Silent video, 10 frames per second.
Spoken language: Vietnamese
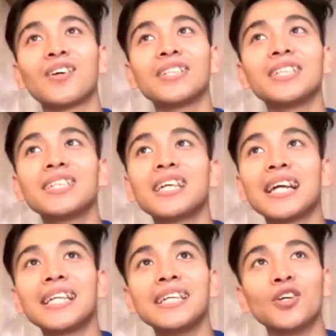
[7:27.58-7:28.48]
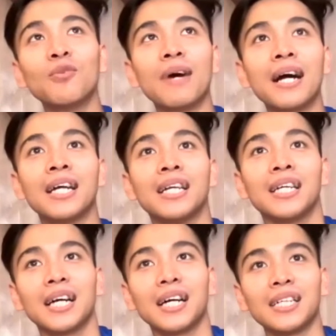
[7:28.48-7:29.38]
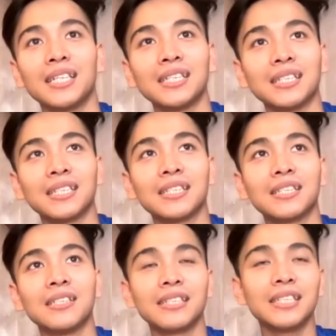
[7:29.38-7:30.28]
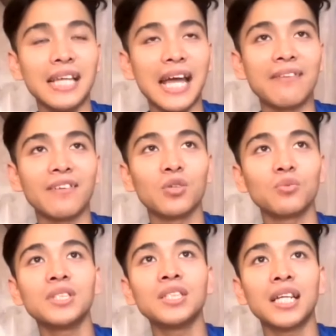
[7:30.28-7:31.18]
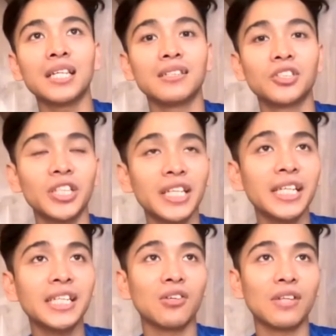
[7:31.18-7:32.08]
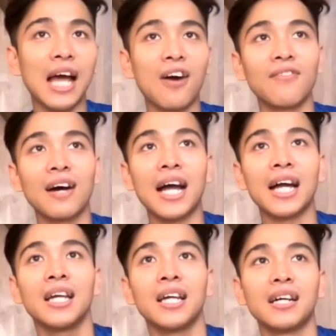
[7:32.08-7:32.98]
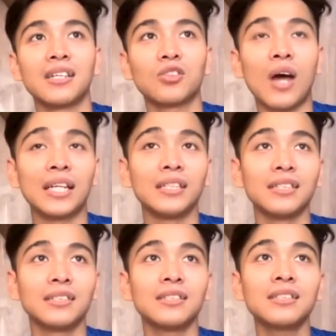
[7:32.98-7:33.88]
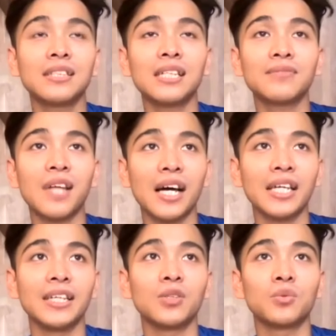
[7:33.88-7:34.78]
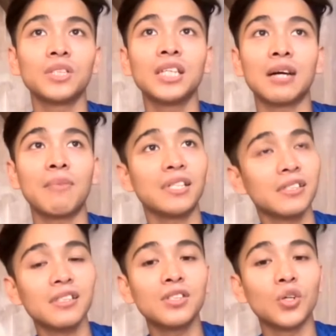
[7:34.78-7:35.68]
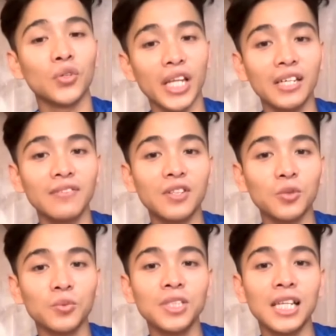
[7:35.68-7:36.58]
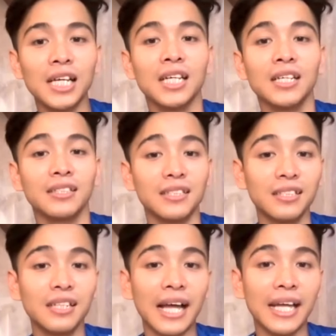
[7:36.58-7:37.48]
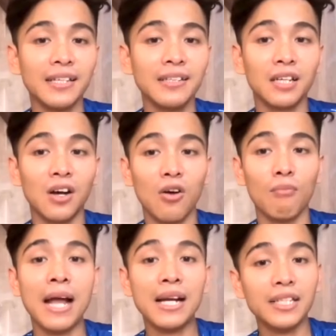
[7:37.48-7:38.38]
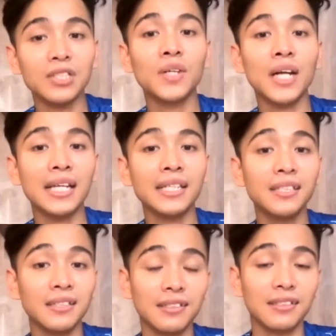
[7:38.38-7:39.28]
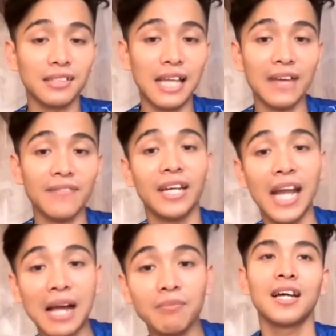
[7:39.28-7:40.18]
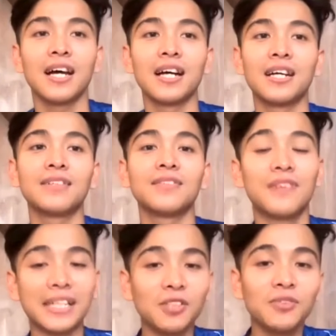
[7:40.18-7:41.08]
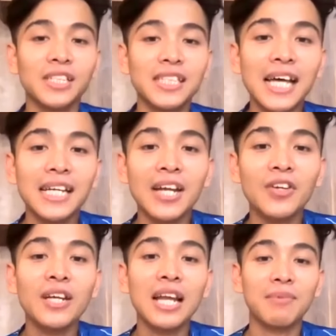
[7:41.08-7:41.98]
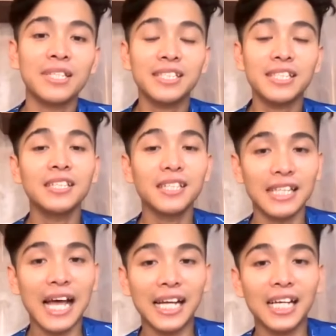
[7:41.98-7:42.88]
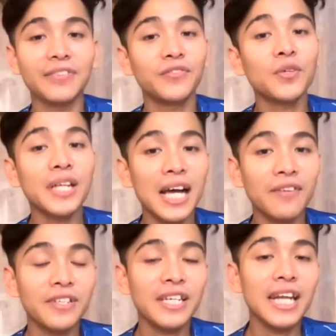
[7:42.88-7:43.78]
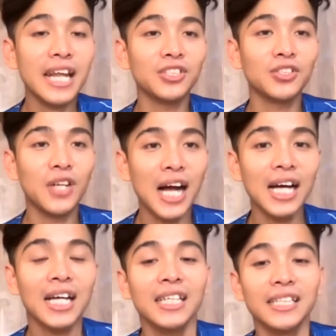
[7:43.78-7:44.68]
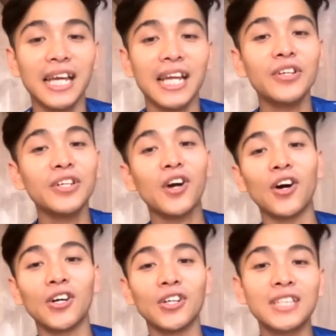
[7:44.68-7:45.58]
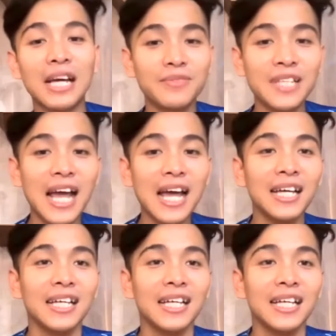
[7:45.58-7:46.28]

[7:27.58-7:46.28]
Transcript: những cái điều mà uh, được chia sẻ và cũng như là được training đào tạo và uh, toàn những các thầy cũng như là master nổi tiếng và cũng như là những cái người họ mang cái yoga đích thực ở tại Việt Nam. Uh, và trong thời gian Henry là master ở tại California Fitness and Yoga thì Henry có tham gia